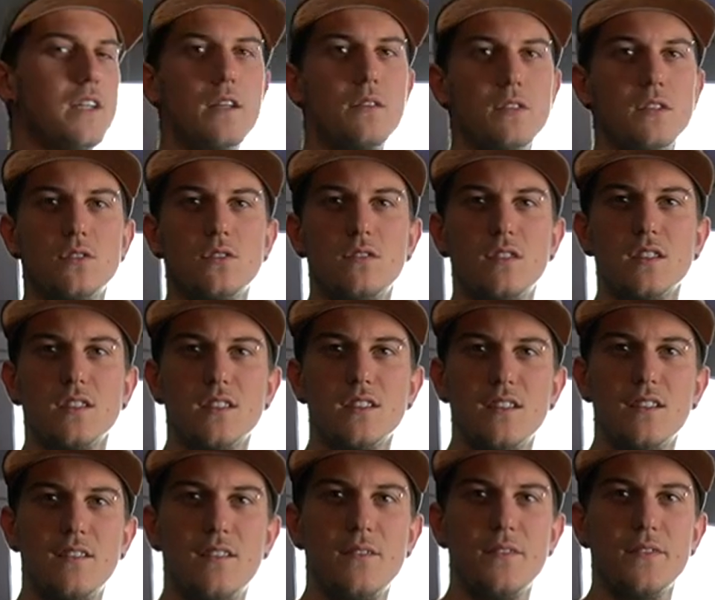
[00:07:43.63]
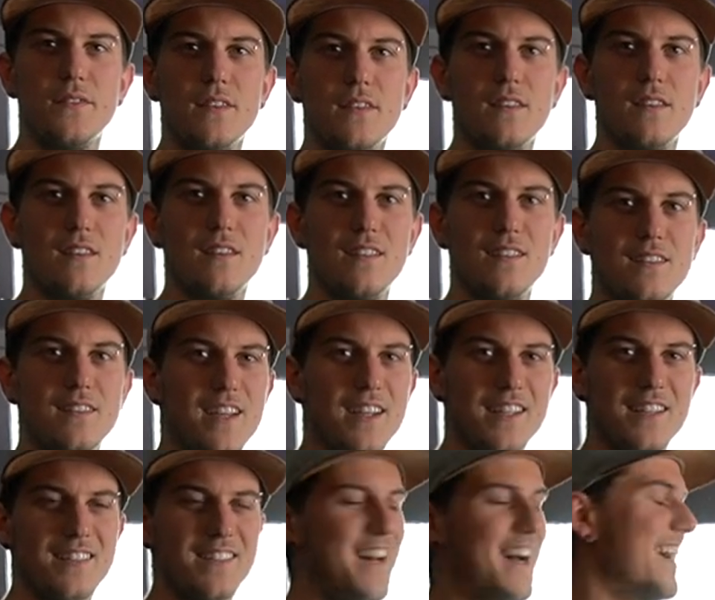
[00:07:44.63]
Irgendwie sowas. Der Gigantentisch. Der,
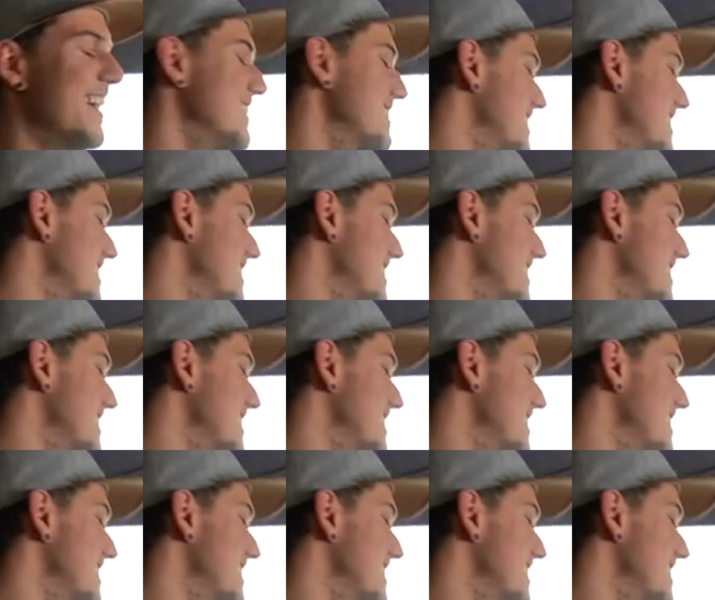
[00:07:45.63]
nein,